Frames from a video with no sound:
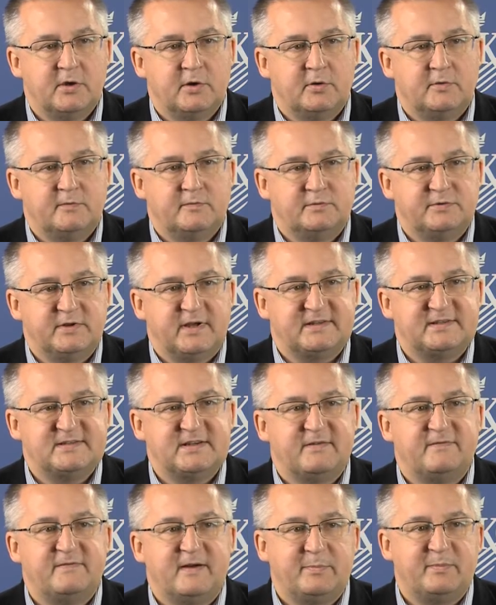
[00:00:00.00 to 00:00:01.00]

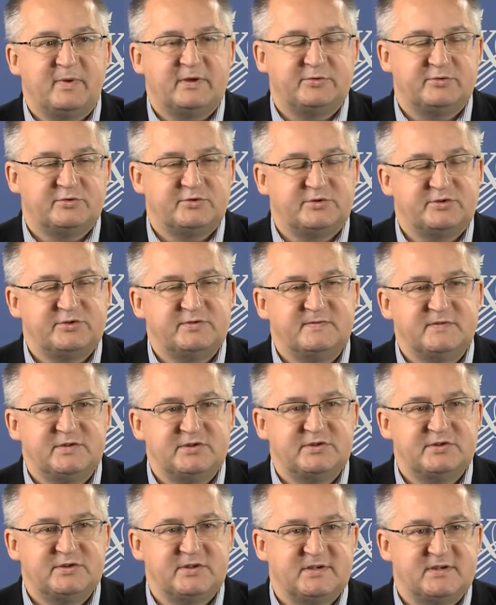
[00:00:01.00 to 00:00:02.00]
Fundacja FAPA to
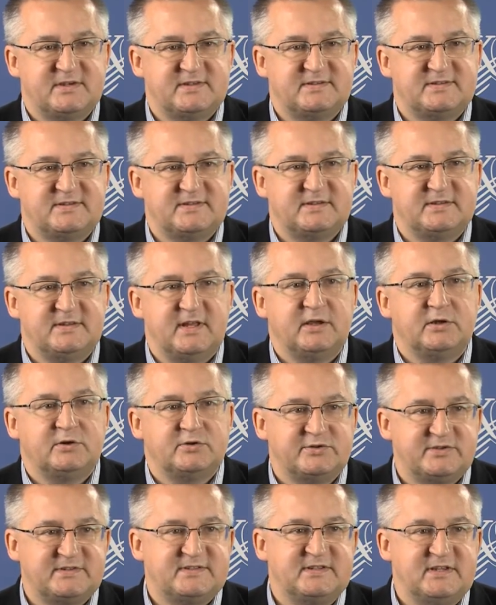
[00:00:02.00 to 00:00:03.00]
rzeczywiście jest
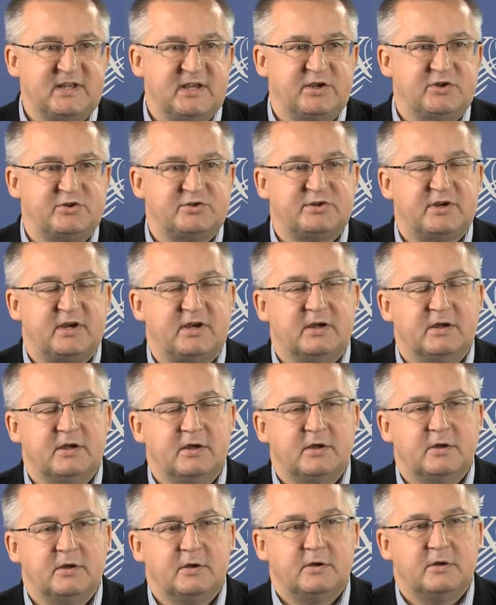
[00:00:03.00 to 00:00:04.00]
najkorzystniejsza
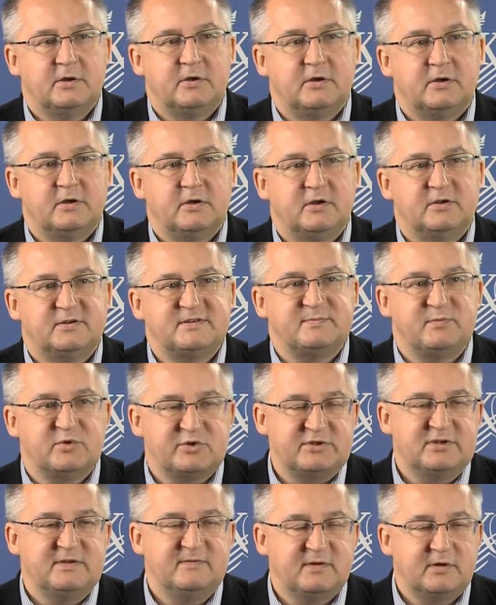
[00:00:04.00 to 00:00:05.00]
e, z
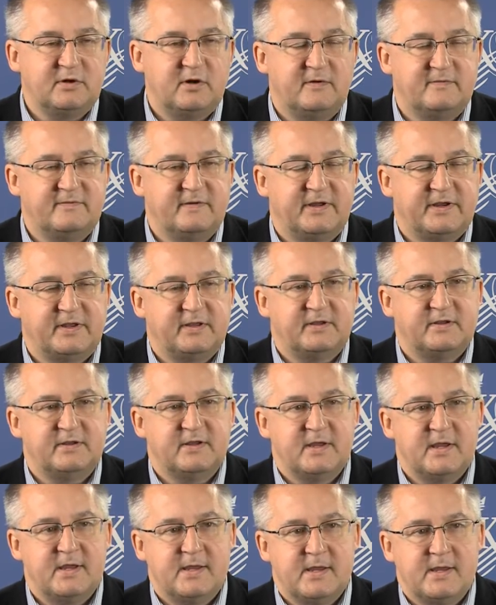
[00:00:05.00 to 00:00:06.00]
możliwych ofert.
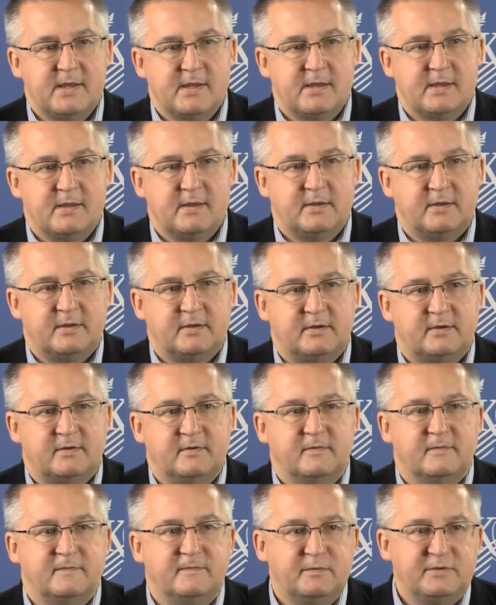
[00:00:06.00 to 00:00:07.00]

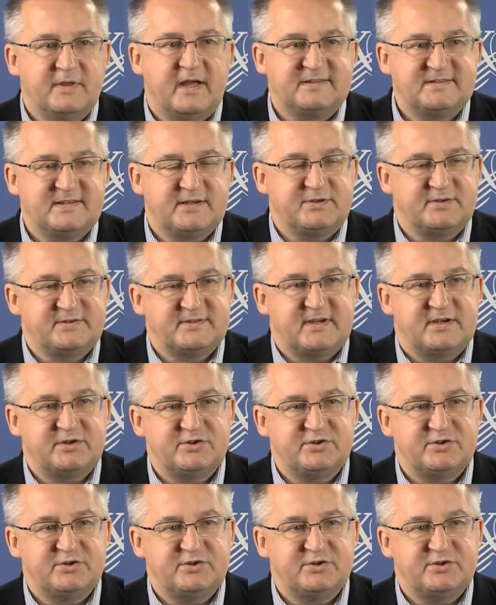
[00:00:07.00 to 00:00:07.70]
E, fundacja dostała